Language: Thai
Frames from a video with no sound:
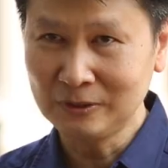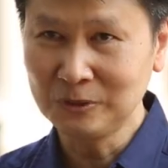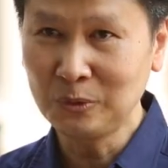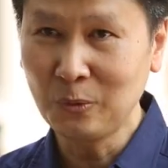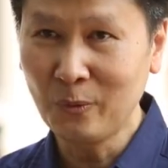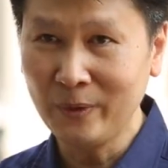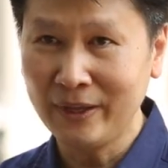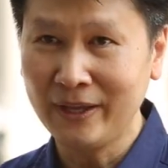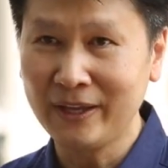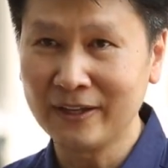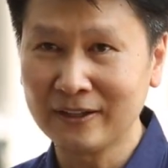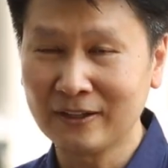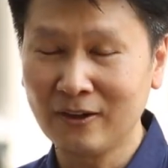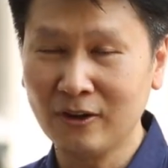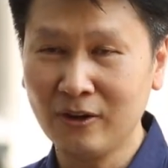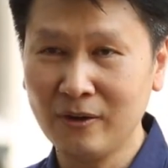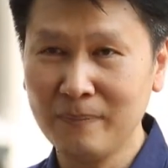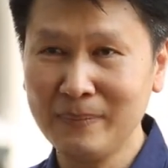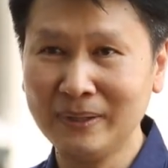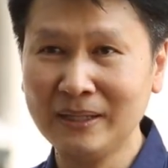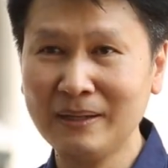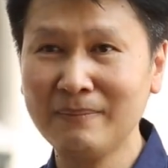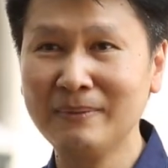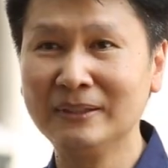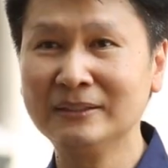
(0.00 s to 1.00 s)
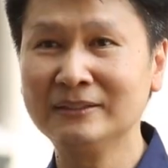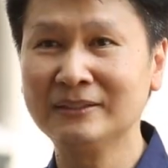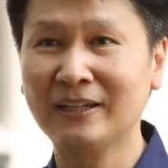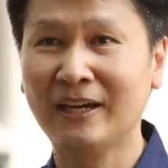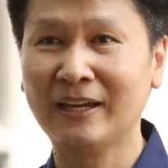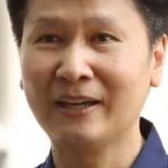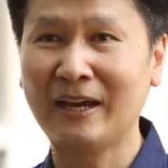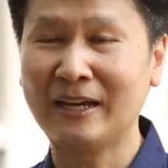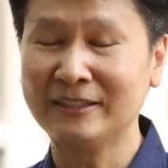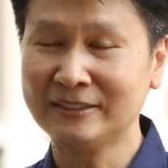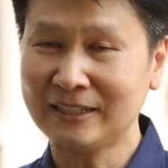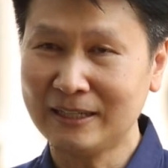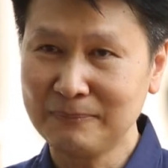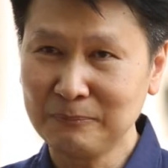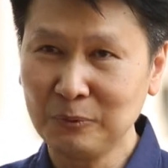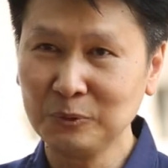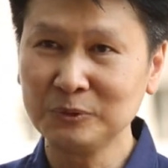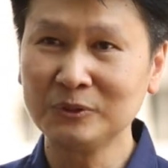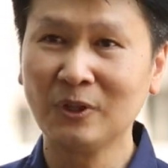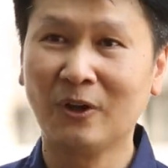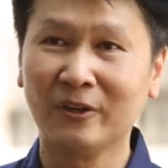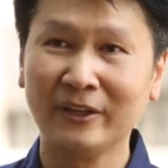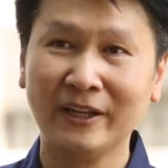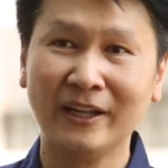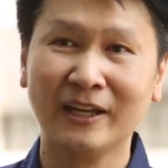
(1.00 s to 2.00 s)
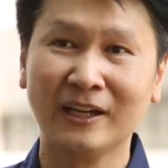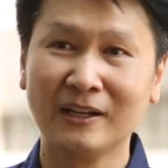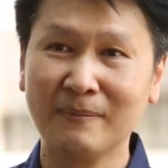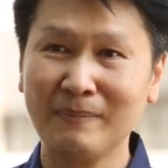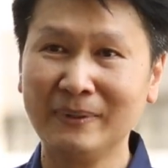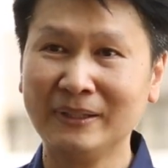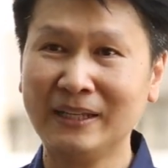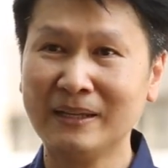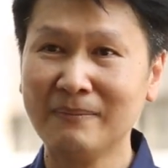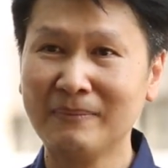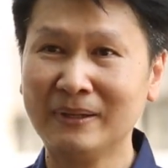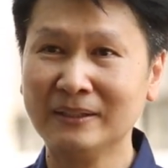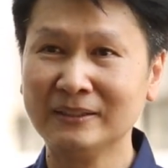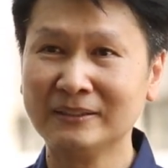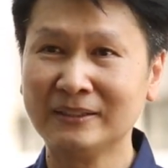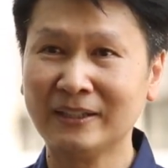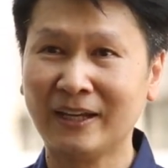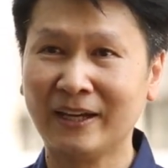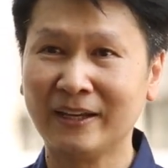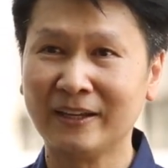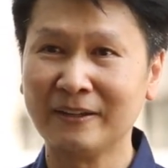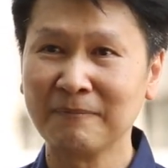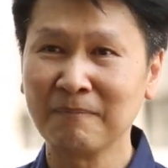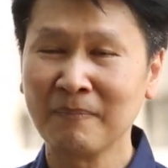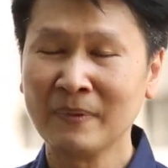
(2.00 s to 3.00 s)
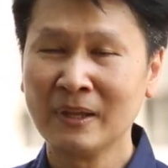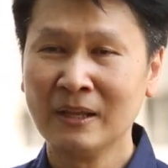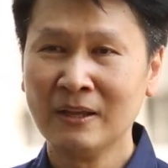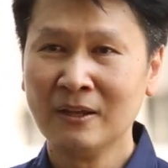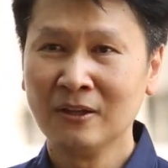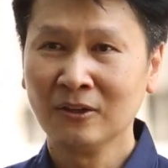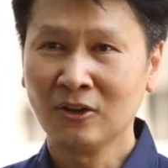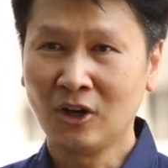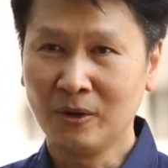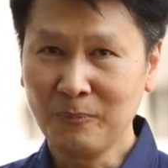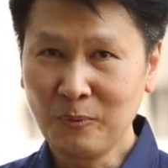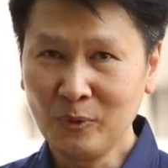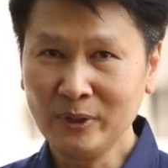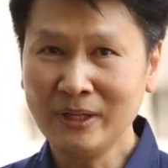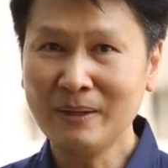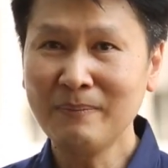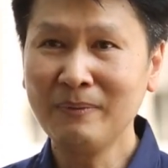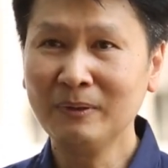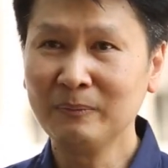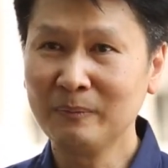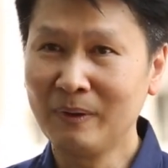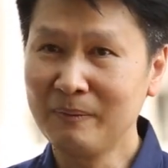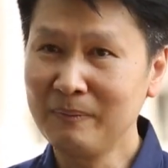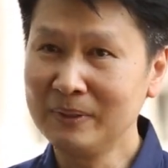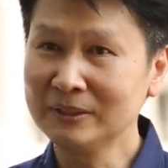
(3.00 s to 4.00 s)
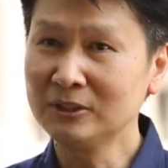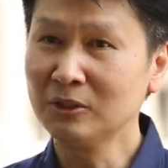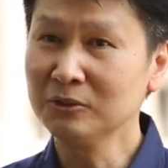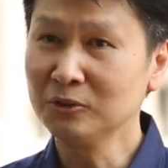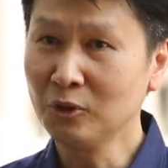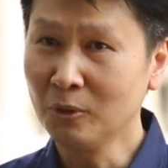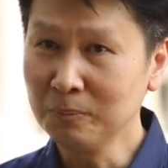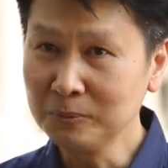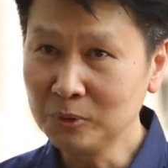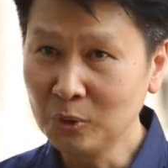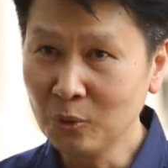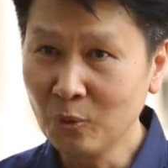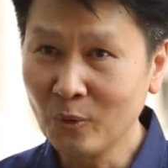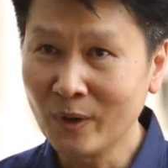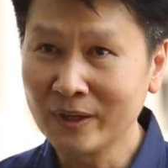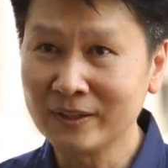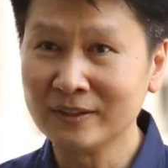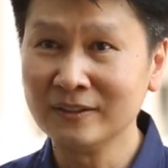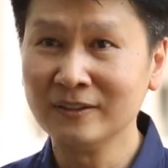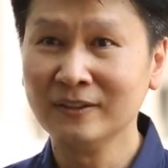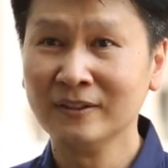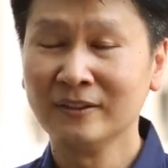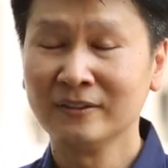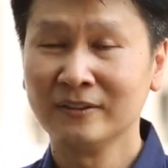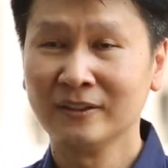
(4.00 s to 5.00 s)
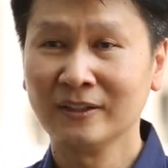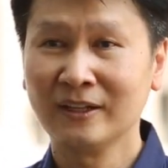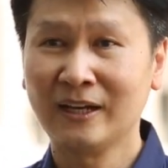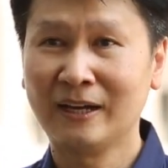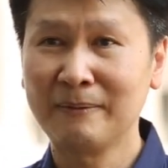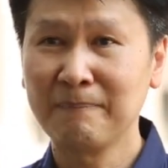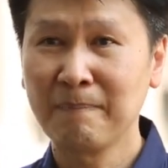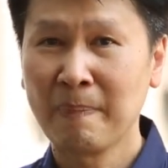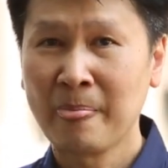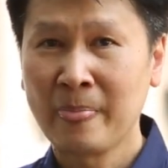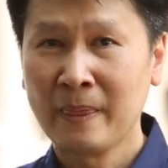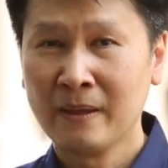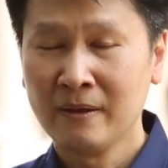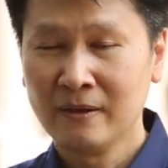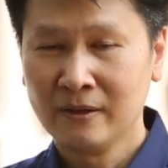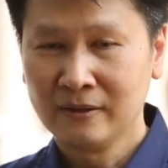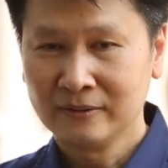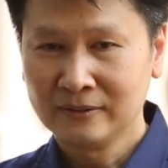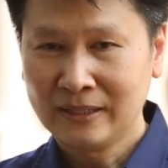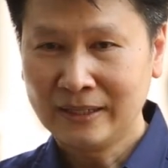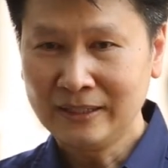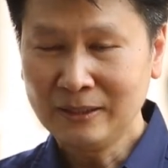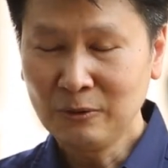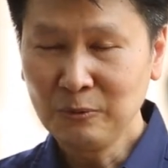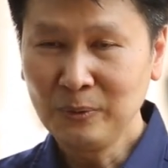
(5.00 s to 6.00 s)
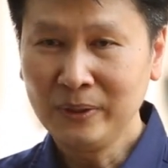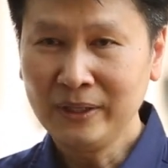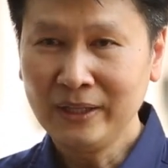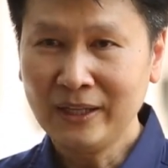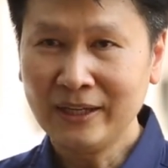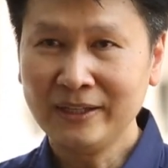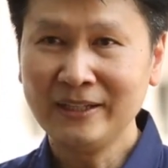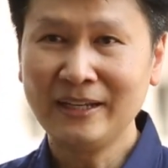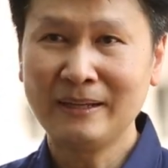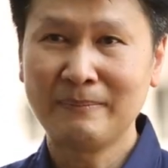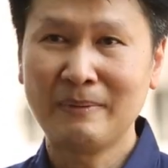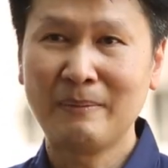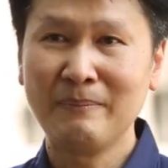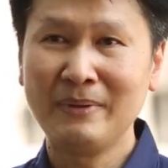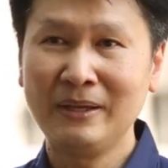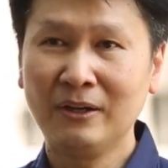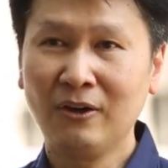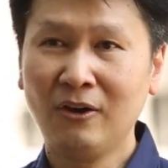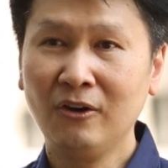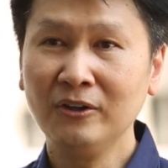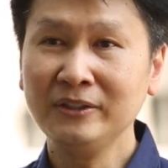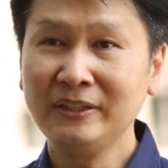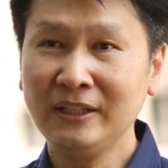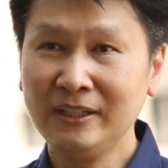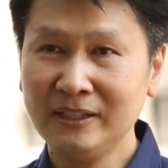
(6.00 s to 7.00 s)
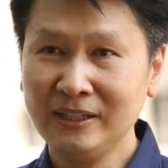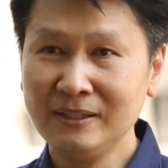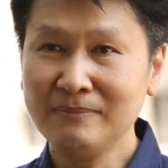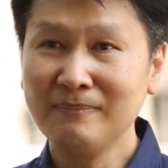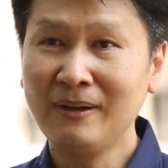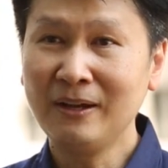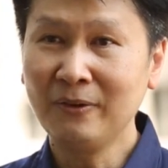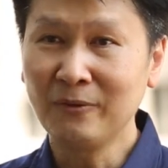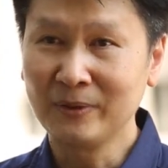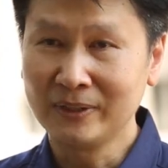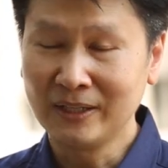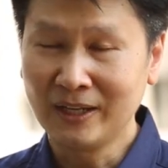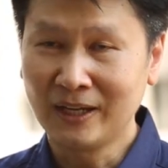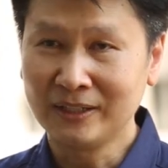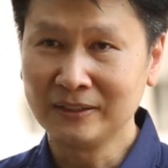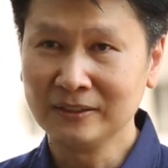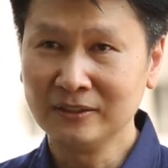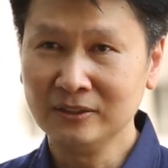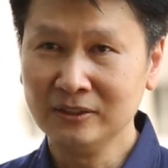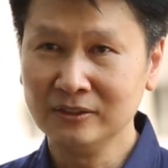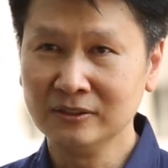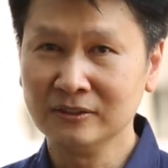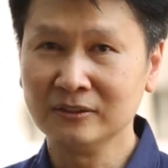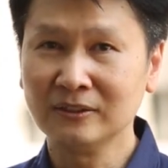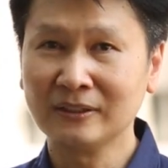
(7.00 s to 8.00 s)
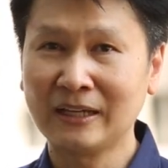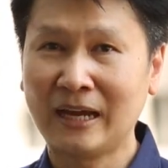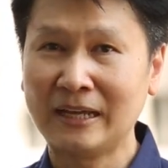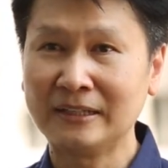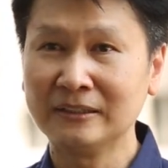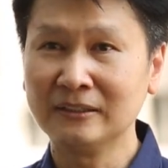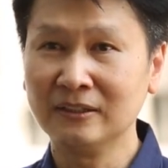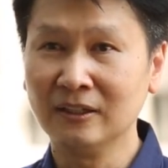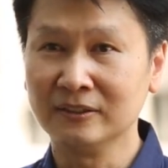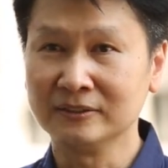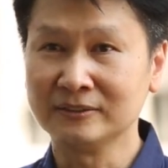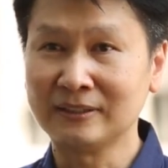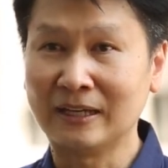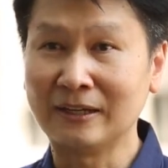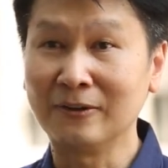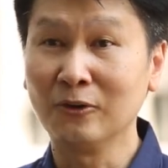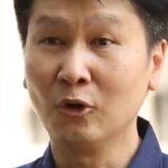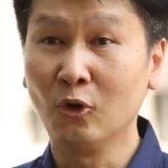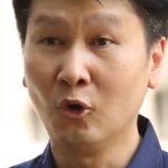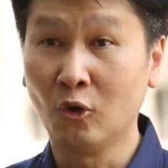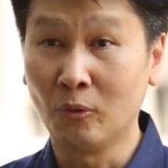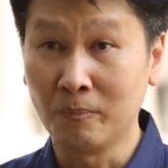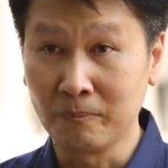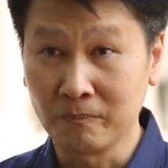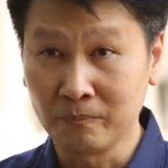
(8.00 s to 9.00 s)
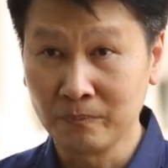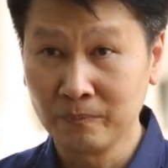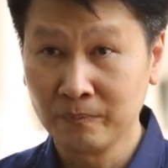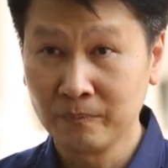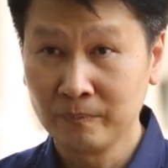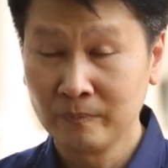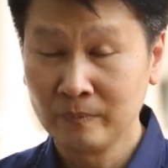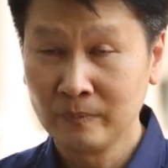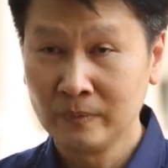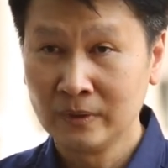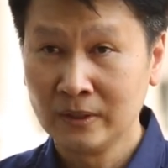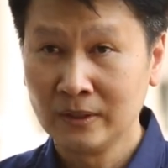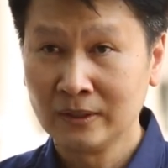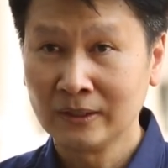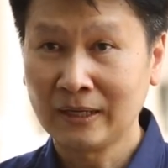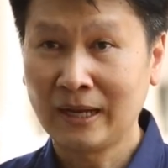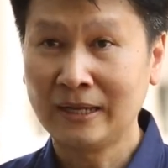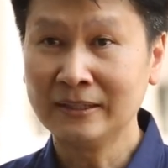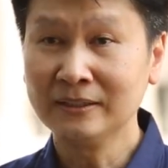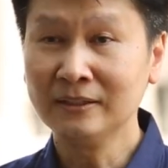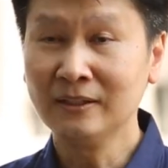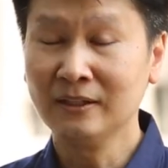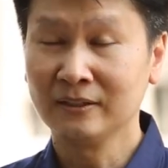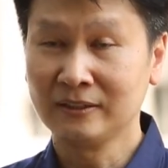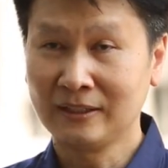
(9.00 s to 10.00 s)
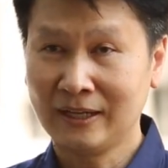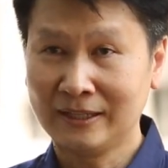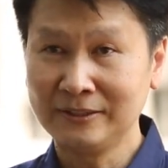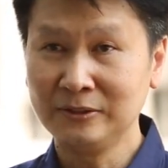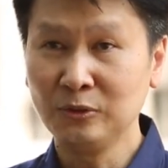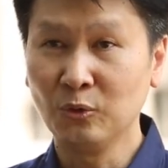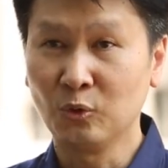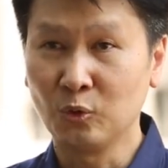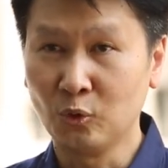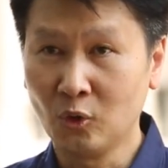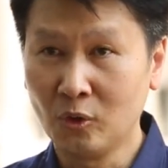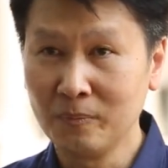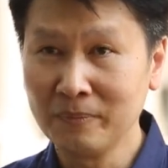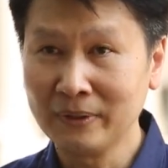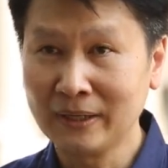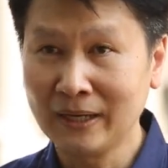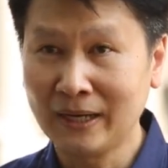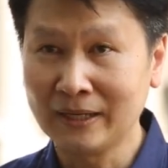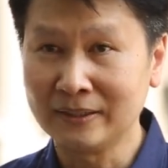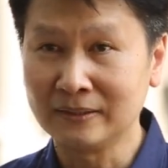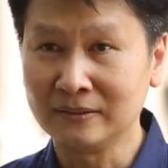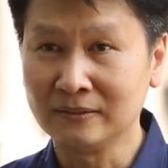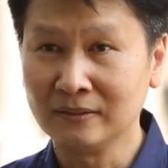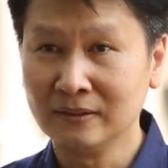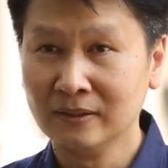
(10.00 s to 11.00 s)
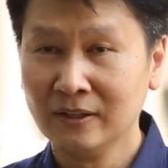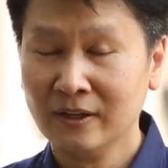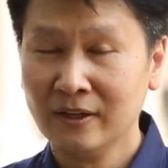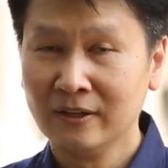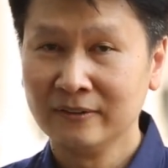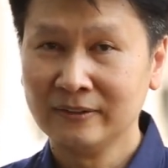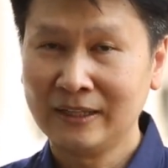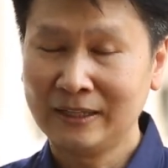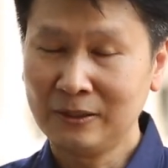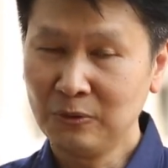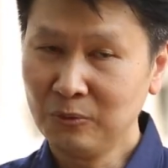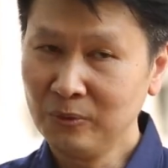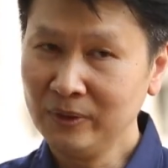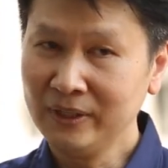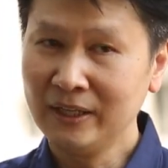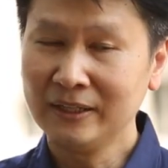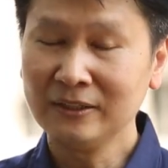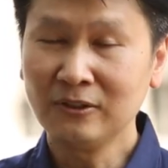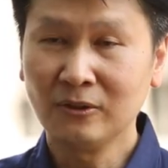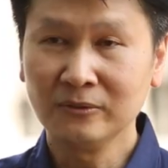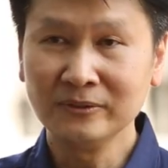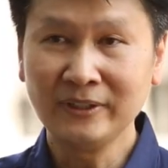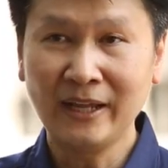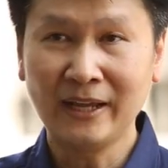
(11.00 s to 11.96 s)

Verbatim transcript: ตัวตัวเองเขาก็ไม่ได้มั่นใจอาจารย์ผู้สอนเองก็ไม่ได้มั่นใจ ของผู้นี้เหมือนว่ามันต้องทบทวนนะครับในโรงเรียนเนี่ยมันมีข้อดีที่มากกว่านั้นคือการเกิดสังคมการเกิดการอยู่ร่วมกัน ในโรงเรียนของ